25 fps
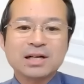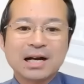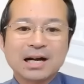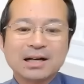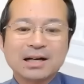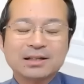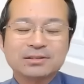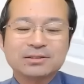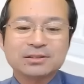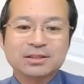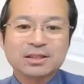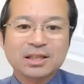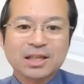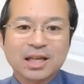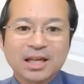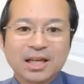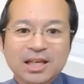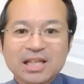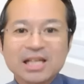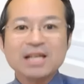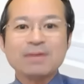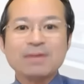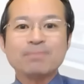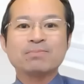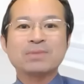格
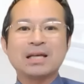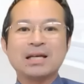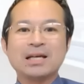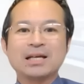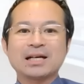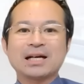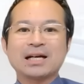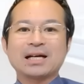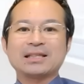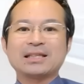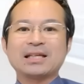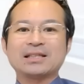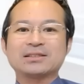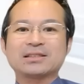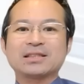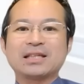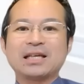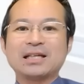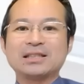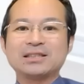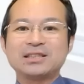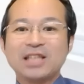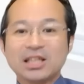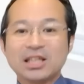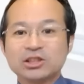的に片
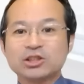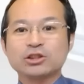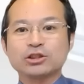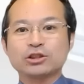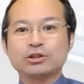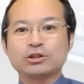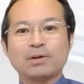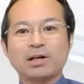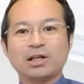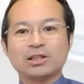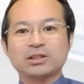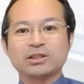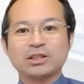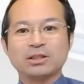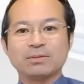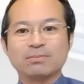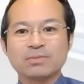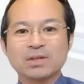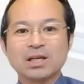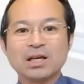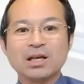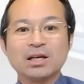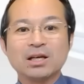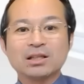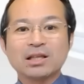付けしだし、素晴らしい。